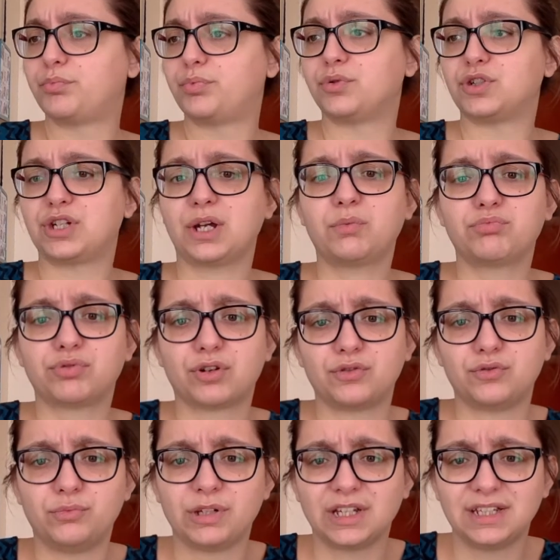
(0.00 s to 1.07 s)
cher pour un
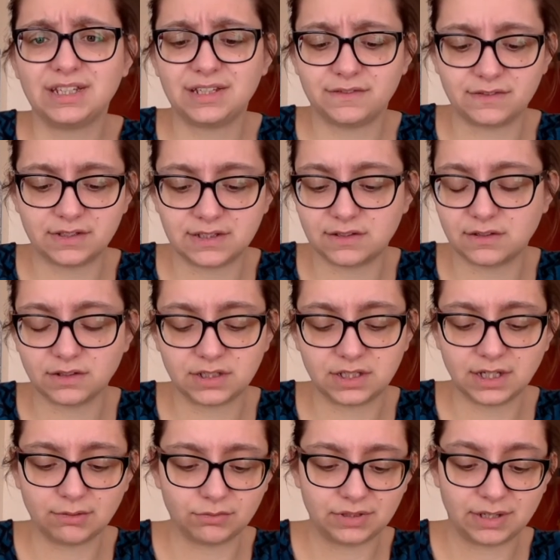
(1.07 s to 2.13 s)
numérique qui venait de
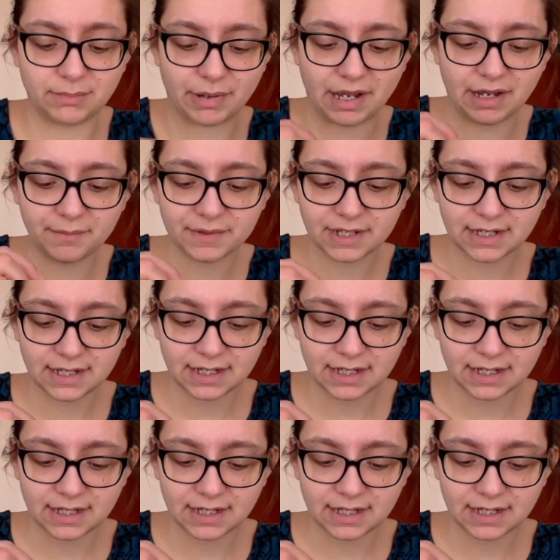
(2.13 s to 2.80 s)
sortir au départ.